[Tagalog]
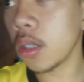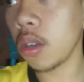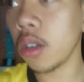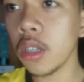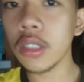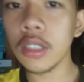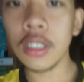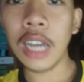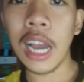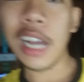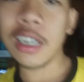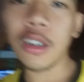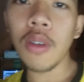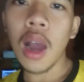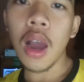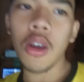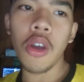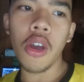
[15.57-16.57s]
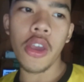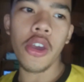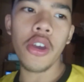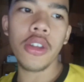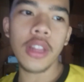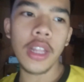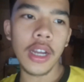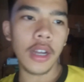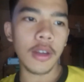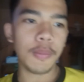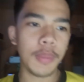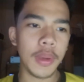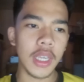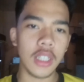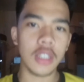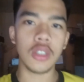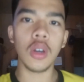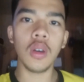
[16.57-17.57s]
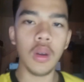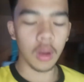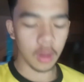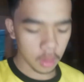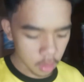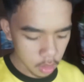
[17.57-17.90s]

Doon, gagawa ako ngayon ng video.